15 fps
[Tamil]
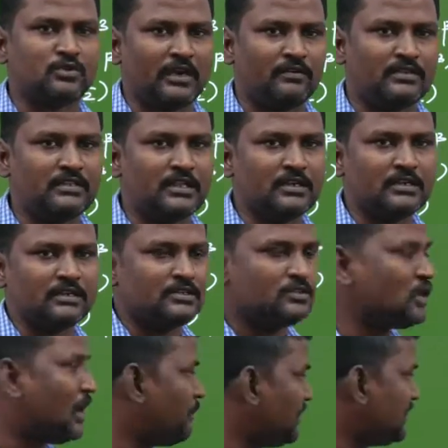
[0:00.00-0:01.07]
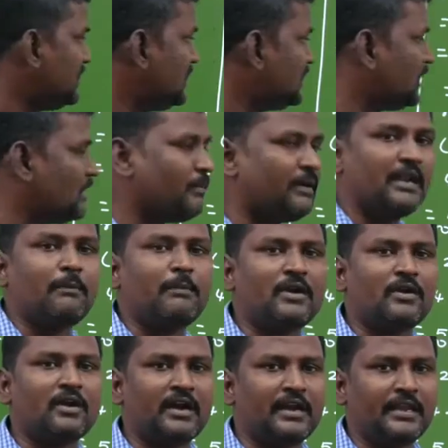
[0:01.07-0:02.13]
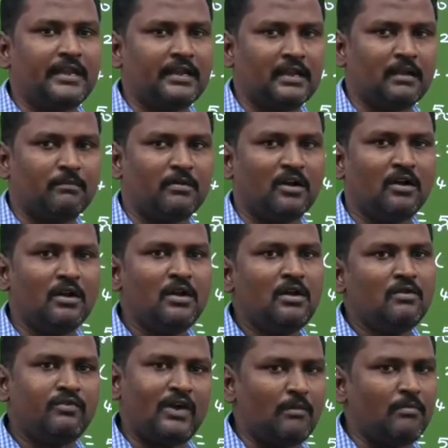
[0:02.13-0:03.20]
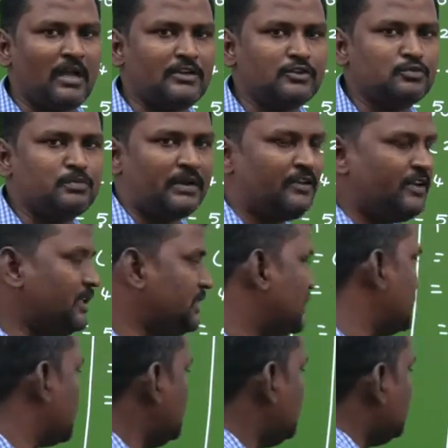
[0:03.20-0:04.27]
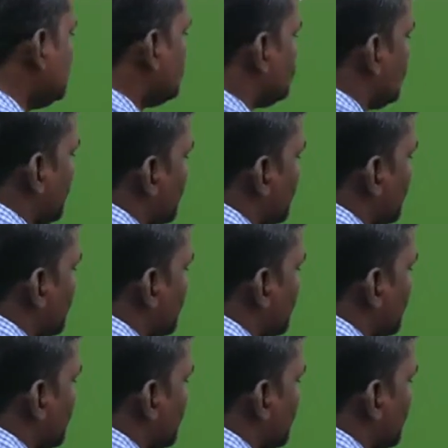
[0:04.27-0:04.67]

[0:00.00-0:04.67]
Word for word: ஸ்கொயர் வந்திருக்கு ஸோ அப்போ இதுக்கு நம்ம என்ன பண்ணணும் அகைன் இங்கே நம்ம ஃபார்முலா யூஸ் பண்ண வேண்டியது இருக்குது ஸோ